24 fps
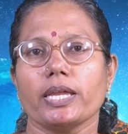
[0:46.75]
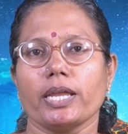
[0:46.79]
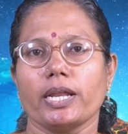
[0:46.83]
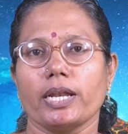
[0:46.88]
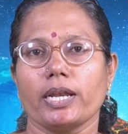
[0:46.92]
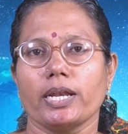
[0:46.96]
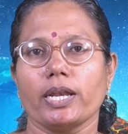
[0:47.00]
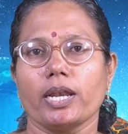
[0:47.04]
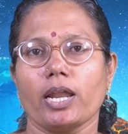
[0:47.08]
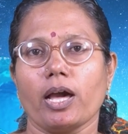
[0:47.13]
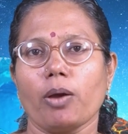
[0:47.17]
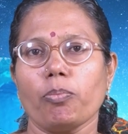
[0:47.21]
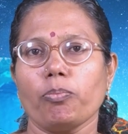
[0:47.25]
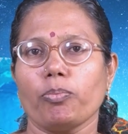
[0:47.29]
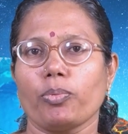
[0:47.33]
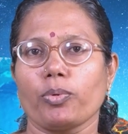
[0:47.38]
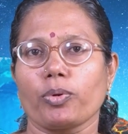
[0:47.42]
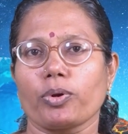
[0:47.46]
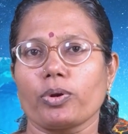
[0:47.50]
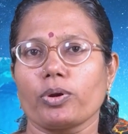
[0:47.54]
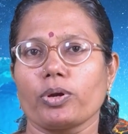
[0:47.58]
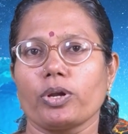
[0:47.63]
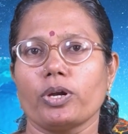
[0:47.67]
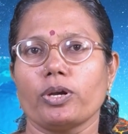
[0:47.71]
எல்லா
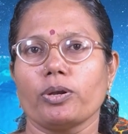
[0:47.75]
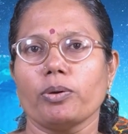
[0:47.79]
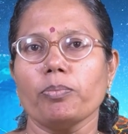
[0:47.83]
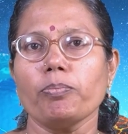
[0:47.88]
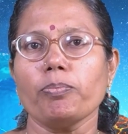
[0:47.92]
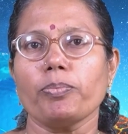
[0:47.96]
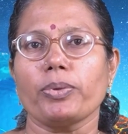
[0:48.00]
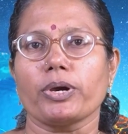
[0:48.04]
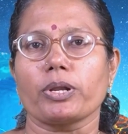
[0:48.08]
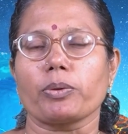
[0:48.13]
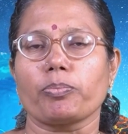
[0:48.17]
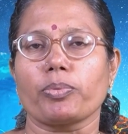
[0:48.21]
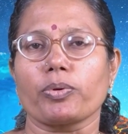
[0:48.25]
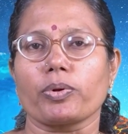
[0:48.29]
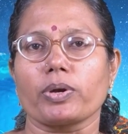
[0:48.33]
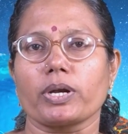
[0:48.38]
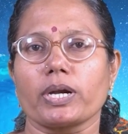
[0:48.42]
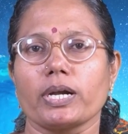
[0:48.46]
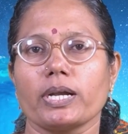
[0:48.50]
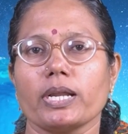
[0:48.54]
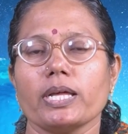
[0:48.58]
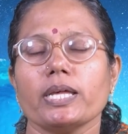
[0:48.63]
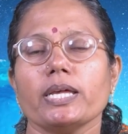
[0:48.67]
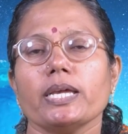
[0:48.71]
பொருள்களும்
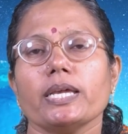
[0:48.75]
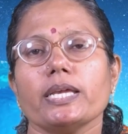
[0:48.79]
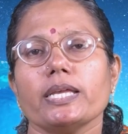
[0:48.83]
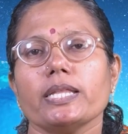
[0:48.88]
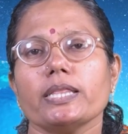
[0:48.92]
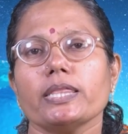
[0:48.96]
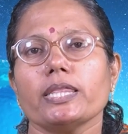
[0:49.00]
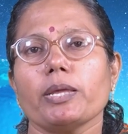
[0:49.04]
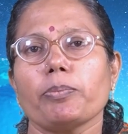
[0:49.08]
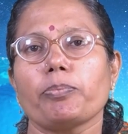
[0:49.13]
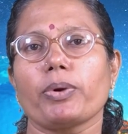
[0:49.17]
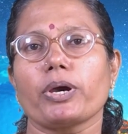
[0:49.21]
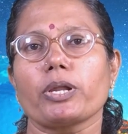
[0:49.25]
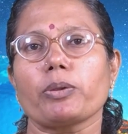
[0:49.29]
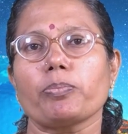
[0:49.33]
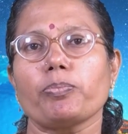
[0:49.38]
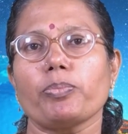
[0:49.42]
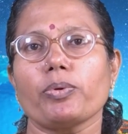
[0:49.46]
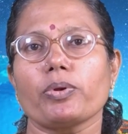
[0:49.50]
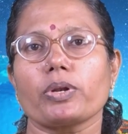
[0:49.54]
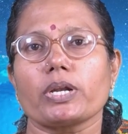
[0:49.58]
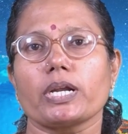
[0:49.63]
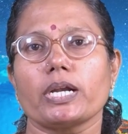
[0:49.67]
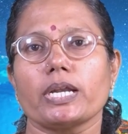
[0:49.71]
பருப்பொருள்கள் இந்த
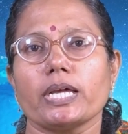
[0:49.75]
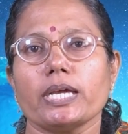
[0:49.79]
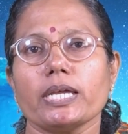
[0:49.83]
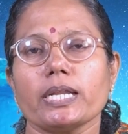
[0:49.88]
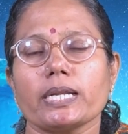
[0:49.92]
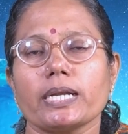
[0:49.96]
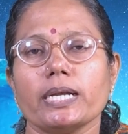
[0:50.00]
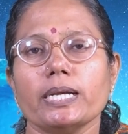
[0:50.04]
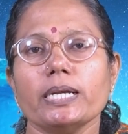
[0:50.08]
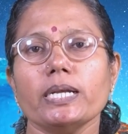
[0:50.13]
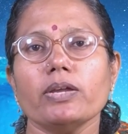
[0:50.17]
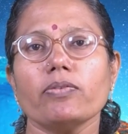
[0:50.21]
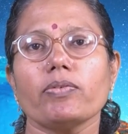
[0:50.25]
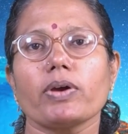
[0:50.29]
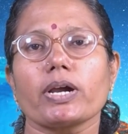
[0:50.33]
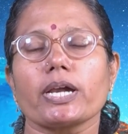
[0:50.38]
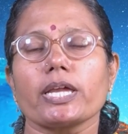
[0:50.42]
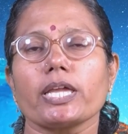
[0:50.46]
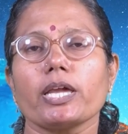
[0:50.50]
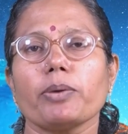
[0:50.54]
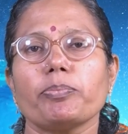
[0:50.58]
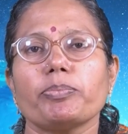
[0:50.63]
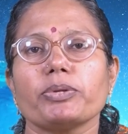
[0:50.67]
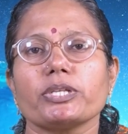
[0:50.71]
பருப்பொருள்களை ரெண்டு
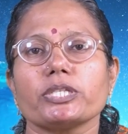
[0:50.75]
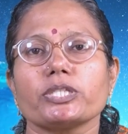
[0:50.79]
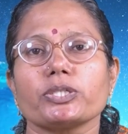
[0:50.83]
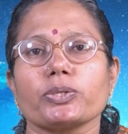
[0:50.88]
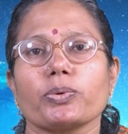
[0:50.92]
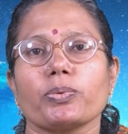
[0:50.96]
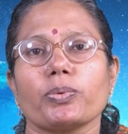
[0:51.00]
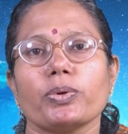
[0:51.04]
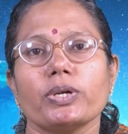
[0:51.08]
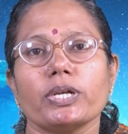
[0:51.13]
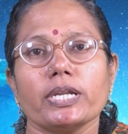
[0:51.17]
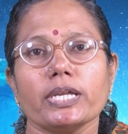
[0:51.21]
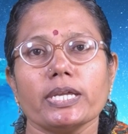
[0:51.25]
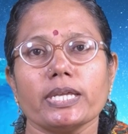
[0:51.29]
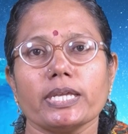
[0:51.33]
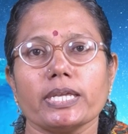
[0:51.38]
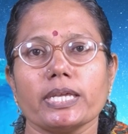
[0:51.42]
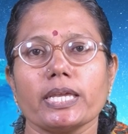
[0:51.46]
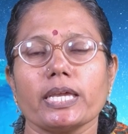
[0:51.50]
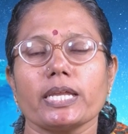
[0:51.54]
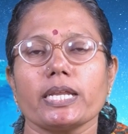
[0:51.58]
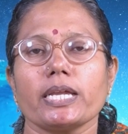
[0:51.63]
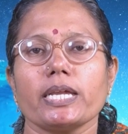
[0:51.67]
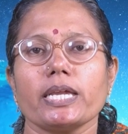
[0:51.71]
வகையாக பிரித்தோம் ஒன்று
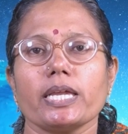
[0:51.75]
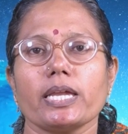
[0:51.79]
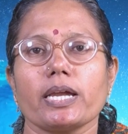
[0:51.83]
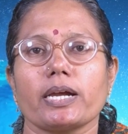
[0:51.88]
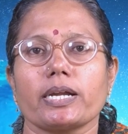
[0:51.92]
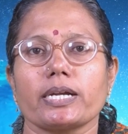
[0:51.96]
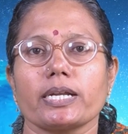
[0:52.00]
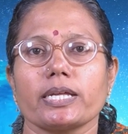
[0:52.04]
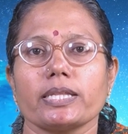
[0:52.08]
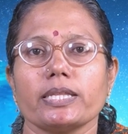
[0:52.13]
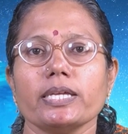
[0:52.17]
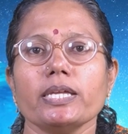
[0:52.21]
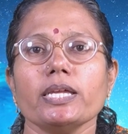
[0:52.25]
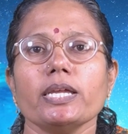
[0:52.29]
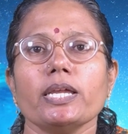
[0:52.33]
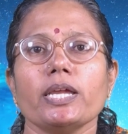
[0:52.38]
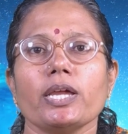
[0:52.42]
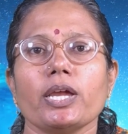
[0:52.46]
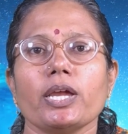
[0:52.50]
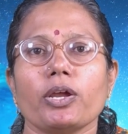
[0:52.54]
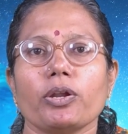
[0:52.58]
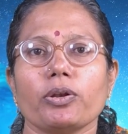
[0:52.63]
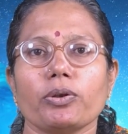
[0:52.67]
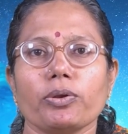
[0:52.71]
இயற்கையானது
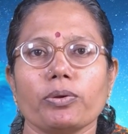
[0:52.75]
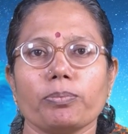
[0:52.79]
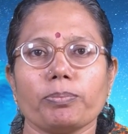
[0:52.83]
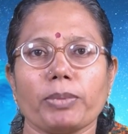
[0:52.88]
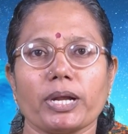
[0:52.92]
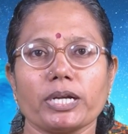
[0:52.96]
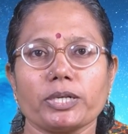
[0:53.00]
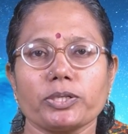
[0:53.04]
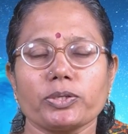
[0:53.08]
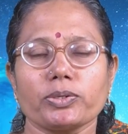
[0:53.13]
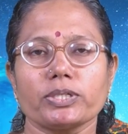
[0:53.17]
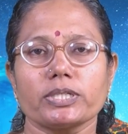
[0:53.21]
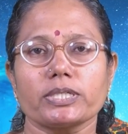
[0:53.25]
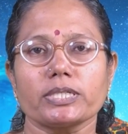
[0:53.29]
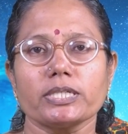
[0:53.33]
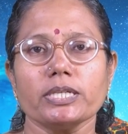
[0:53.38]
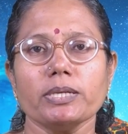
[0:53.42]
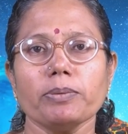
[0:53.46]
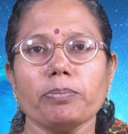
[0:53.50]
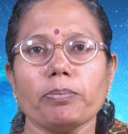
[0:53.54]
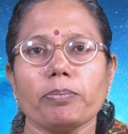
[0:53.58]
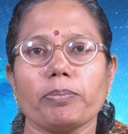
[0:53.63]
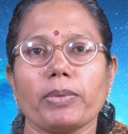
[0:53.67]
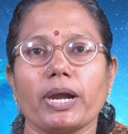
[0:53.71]
இன்னும் மற்றொன்று
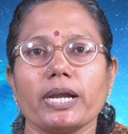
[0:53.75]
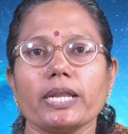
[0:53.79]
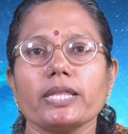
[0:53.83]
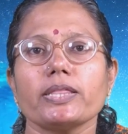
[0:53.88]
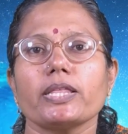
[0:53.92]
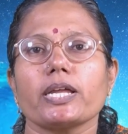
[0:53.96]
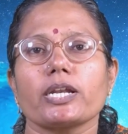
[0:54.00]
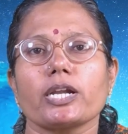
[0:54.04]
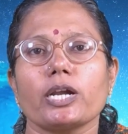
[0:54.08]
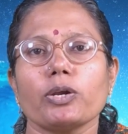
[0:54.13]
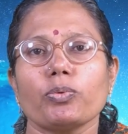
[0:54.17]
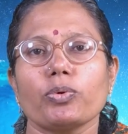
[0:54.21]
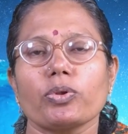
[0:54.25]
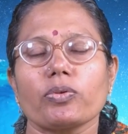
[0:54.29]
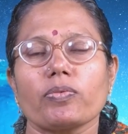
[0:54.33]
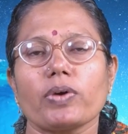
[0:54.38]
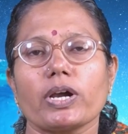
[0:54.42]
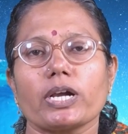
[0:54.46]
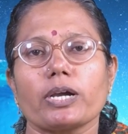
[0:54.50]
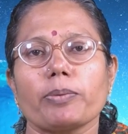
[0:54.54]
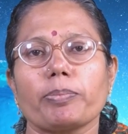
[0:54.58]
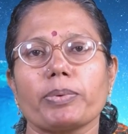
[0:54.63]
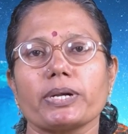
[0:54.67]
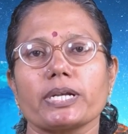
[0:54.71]
மனிதனால்
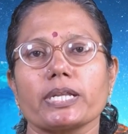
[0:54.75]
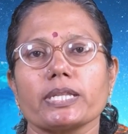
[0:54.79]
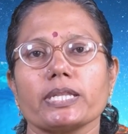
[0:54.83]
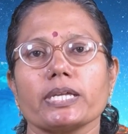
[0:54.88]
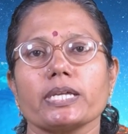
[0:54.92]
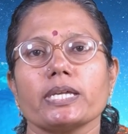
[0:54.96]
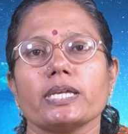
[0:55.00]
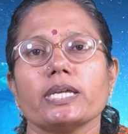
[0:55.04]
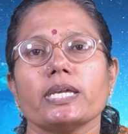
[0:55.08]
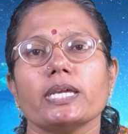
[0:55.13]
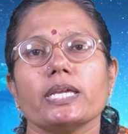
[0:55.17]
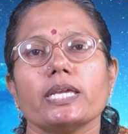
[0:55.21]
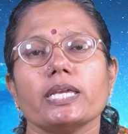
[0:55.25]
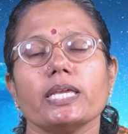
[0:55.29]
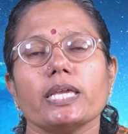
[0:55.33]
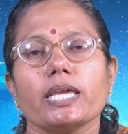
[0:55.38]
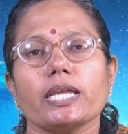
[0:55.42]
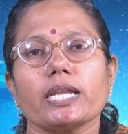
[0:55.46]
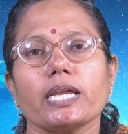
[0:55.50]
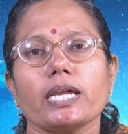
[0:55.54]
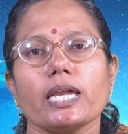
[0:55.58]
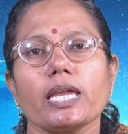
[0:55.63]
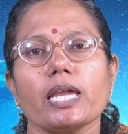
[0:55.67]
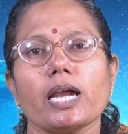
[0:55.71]
உருவாக்கப்பட்டது
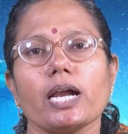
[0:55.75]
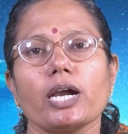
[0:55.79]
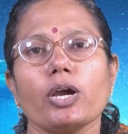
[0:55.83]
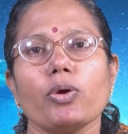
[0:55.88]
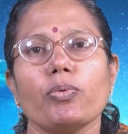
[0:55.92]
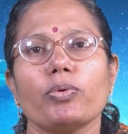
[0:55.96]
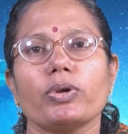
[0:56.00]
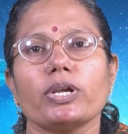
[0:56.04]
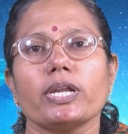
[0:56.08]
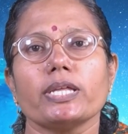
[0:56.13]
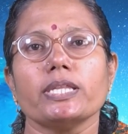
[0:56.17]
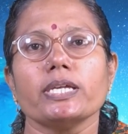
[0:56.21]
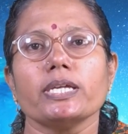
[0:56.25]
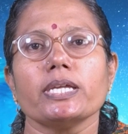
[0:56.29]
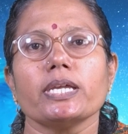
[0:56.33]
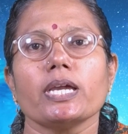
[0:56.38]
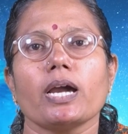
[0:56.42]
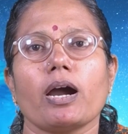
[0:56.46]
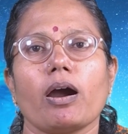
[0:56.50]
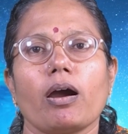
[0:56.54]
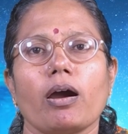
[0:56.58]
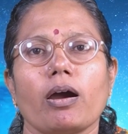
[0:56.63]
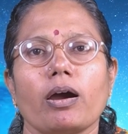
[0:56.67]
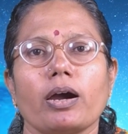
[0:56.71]
இயற்கையாக உள்ளது
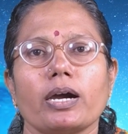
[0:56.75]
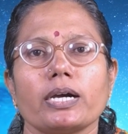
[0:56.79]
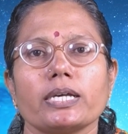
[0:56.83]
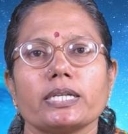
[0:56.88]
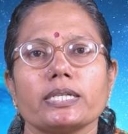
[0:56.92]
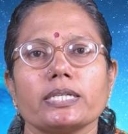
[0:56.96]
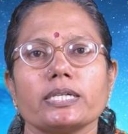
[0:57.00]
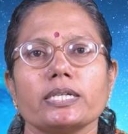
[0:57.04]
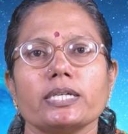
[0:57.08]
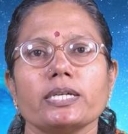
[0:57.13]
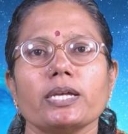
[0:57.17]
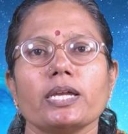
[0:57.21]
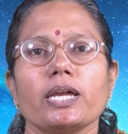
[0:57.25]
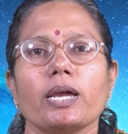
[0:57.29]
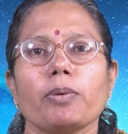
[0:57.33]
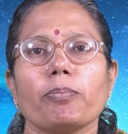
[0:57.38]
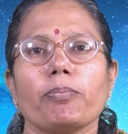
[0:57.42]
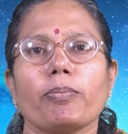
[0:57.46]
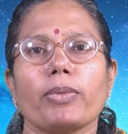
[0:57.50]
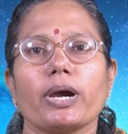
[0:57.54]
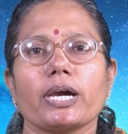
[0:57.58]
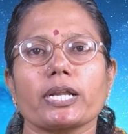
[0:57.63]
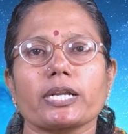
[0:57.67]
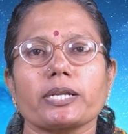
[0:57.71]
ஆறு
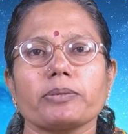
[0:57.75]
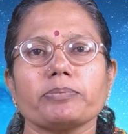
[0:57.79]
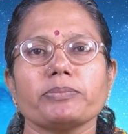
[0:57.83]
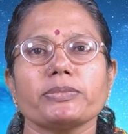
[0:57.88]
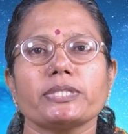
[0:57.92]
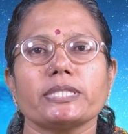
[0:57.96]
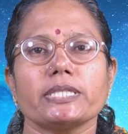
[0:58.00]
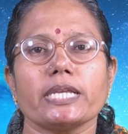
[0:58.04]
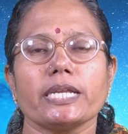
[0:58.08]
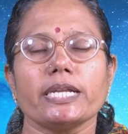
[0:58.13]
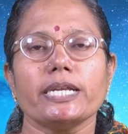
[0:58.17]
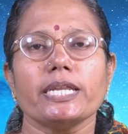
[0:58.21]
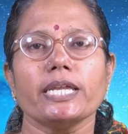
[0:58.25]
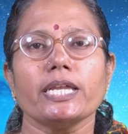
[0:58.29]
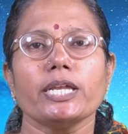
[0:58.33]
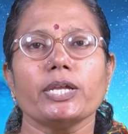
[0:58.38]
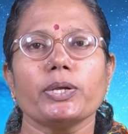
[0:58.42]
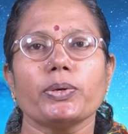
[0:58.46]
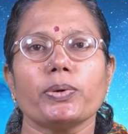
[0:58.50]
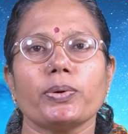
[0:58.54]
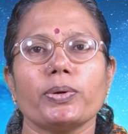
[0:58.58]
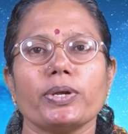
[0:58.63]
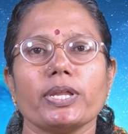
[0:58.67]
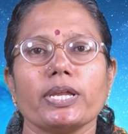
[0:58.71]
மரம் செடி
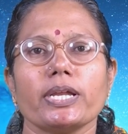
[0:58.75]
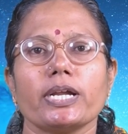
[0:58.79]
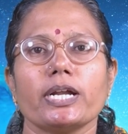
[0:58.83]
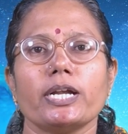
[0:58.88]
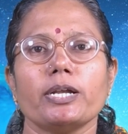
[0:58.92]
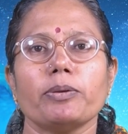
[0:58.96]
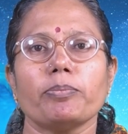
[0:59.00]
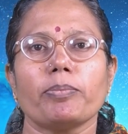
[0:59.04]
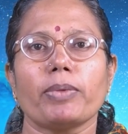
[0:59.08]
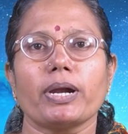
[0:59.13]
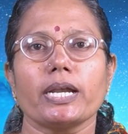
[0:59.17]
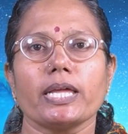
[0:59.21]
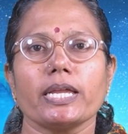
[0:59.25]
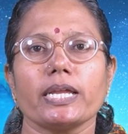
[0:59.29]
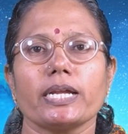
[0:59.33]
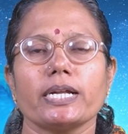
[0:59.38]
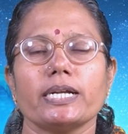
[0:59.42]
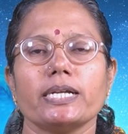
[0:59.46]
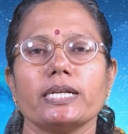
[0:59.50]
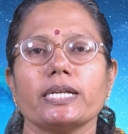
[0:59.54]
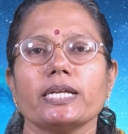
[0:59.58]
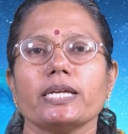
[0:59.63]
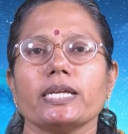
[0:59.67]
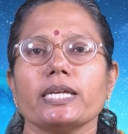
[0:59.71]
கொடிகள்
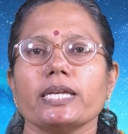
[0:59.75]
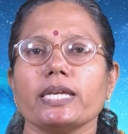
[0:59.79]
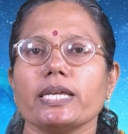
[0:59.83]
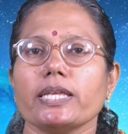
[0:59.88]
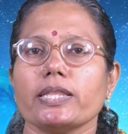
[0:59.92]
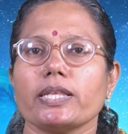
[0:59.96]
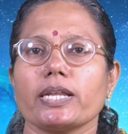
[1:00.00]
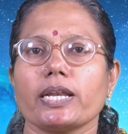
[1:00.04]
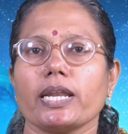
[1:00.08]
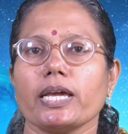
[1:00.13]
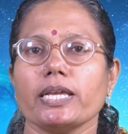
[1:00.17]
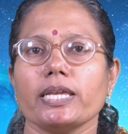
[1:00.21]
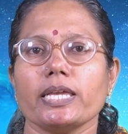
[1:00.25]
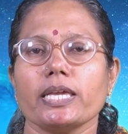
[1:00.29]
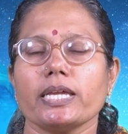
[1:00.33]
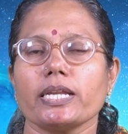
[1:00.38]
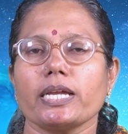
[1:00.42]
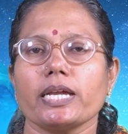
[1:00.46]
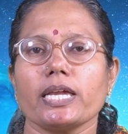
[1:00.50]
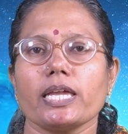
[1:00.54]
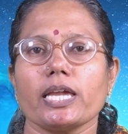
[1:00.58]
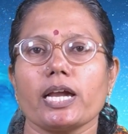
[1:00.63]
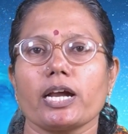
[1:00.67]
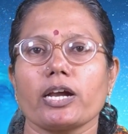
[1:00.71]
மலைகள் இதெல்லாம்
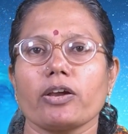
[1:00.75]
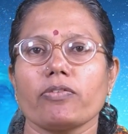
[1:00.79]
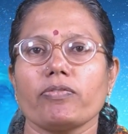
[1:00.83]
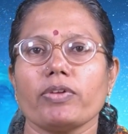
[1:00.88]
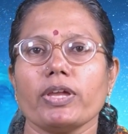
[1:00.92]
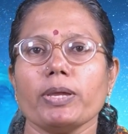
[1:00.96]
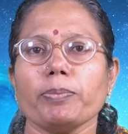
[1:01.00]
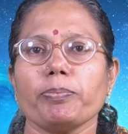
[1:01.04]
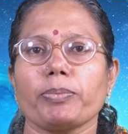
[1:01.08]
இயற்கையாகவே